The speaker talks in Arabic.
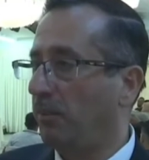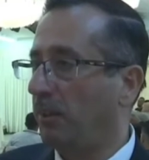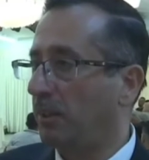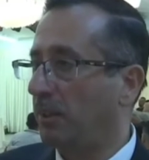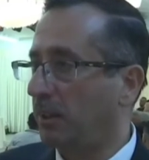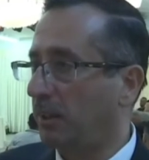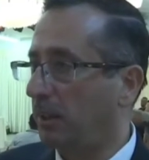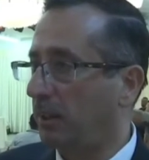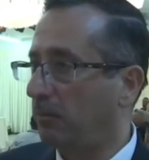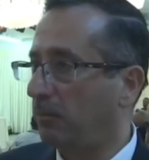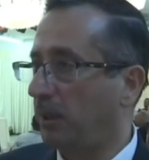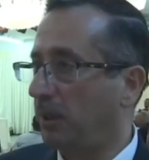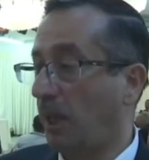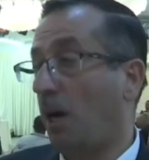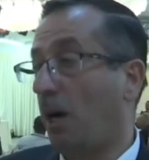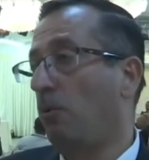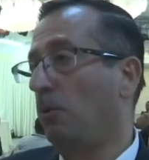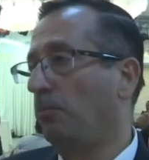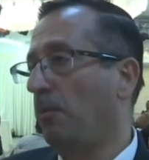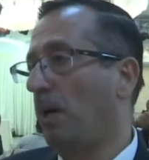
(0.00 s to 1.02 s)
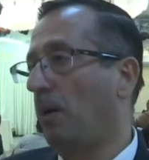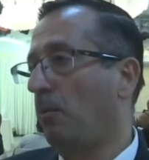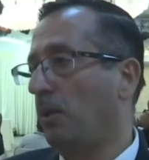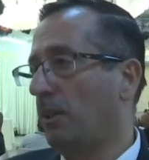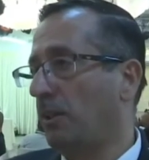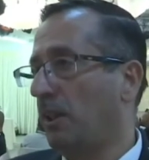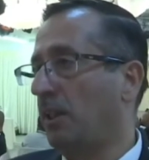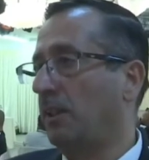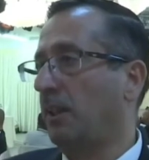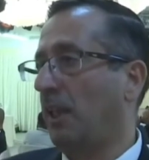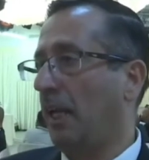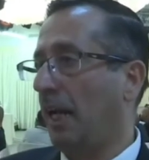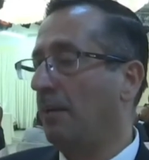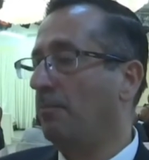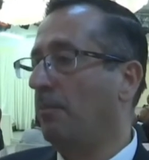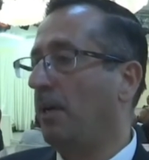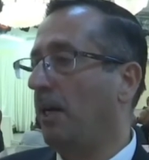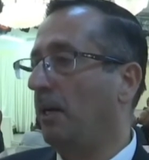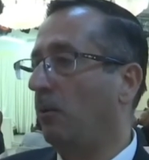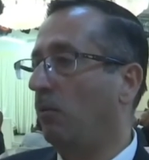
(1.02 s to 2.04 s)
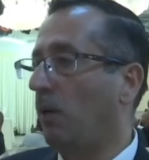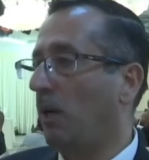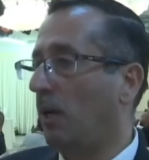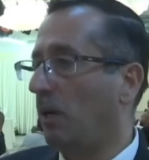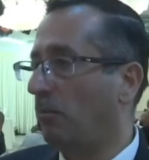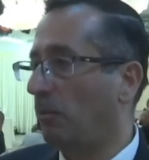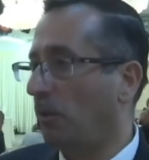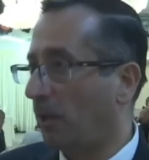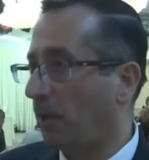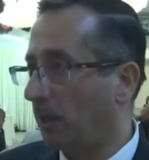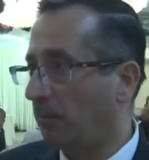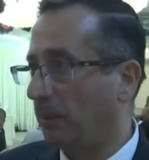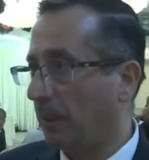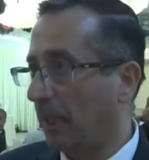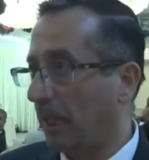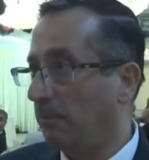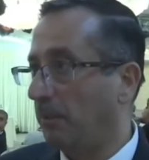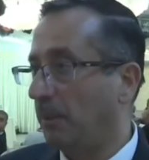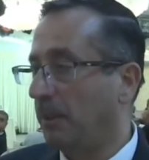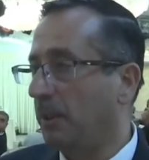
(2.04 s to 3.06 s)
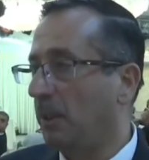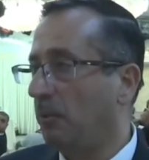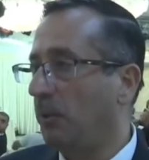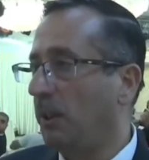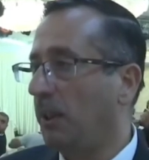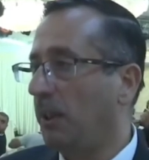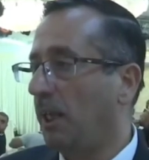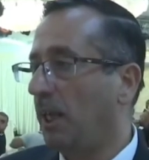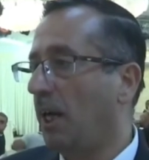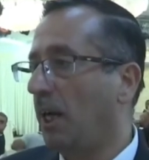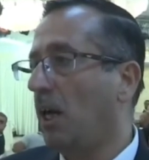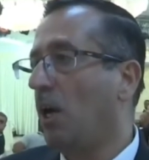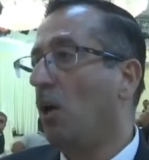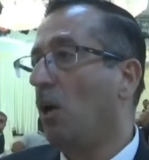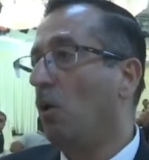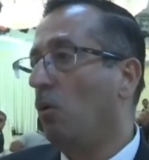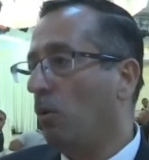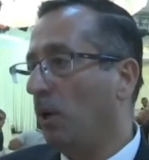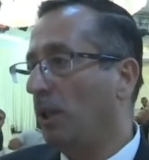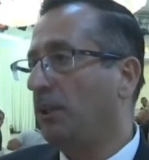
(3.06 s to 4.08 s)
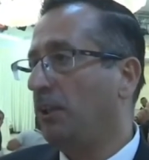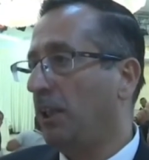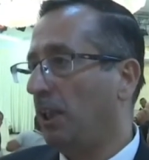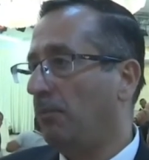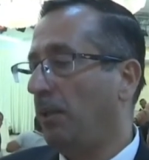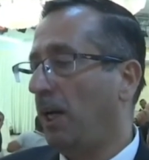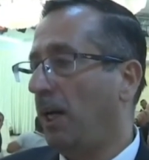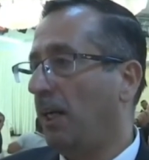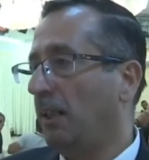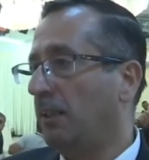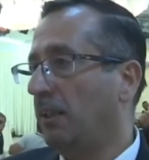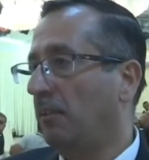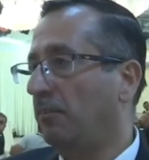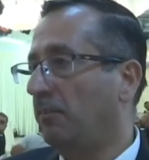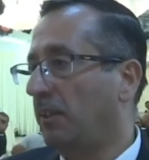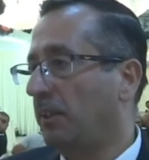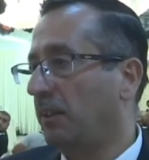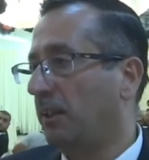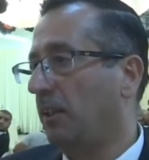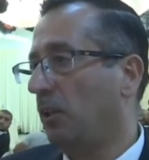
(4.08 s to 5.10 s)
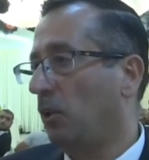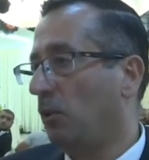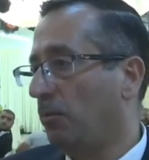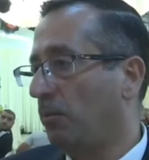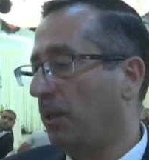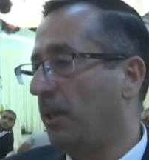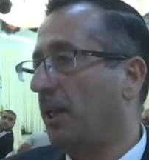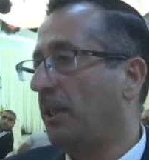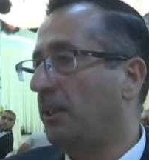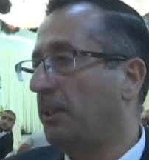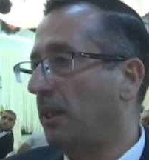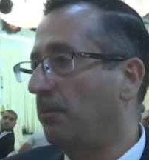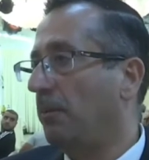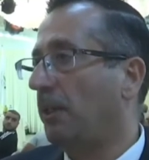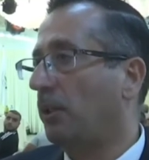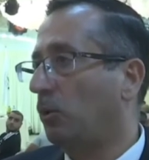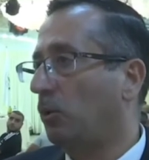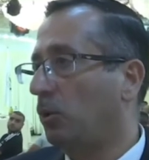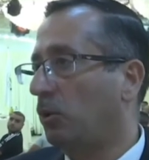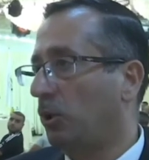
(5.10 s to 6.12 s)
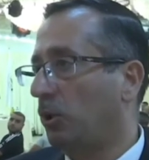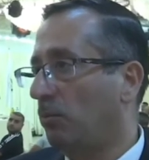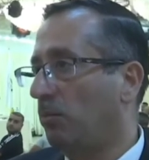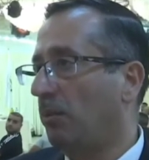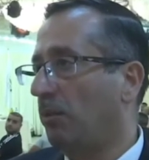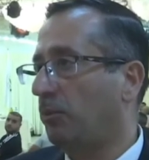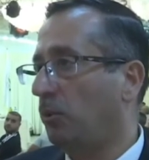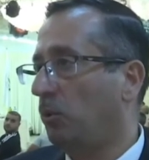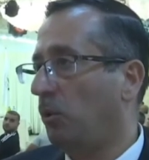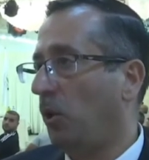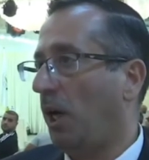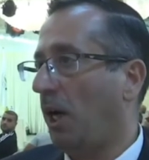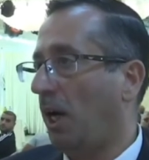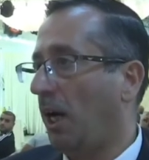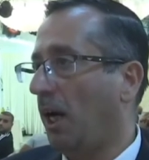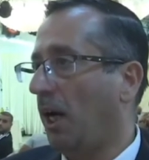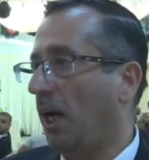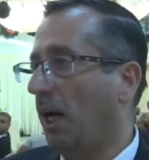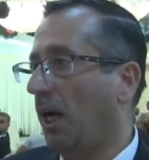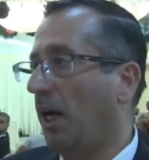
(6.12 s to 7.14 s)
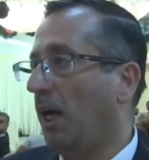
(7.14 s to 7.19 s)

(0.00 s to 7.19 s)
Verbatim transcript: فلسطين بالتعاون مع وزارة العمل ومنظمة العمل الدولية والجامعات الفلسطينية وبالذات جامعة القدس المفتوحة